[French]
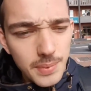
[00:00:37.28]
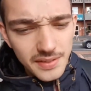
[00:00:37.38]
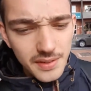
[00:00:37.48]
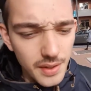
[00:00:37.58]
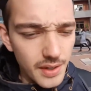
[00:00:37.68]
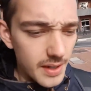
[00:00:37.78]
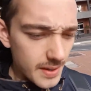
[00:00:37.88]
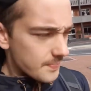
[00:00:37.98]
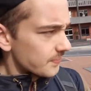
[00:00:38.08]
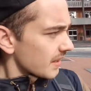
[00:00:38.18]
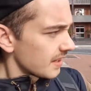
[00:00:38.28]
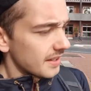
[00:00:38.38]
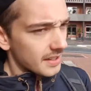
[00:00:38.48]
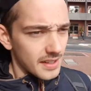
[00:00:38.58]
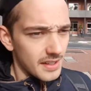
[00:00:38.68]
parce que
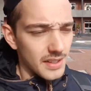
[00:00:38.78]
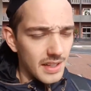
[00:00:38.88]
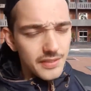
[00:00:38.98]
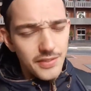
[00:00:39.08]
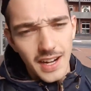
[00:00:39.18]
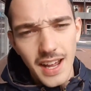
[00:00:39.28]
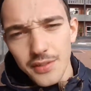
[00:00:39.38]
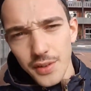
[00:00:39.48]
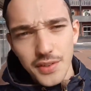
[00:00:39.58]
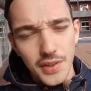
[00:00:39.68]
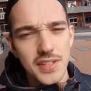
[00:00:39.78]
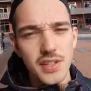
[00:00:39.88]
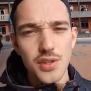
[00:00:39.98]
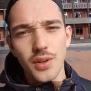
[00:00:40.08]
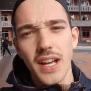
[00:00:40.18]
Enfin là, avant de
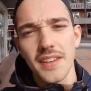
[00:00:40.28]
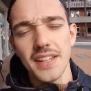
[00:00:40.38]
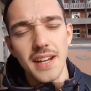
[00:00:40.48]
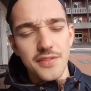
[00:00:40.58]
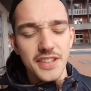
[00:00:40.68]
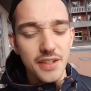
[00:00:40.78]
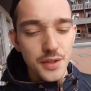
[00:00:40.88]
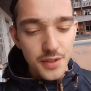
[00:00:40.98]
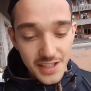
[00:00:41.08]
sortir, je regardais la vidéo.